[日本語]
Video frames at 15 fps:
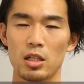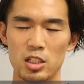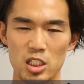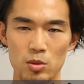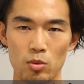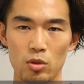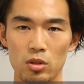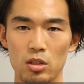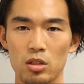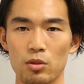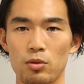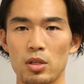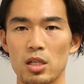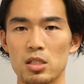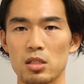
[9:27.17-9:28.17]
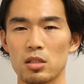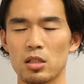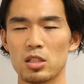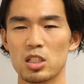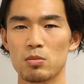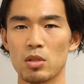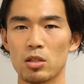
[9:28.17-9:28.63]
体脂肪っていうのは増えやすく
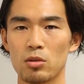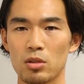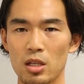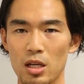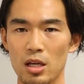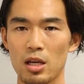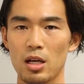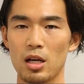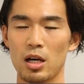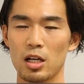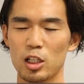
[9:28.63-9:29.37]
なってしまうので、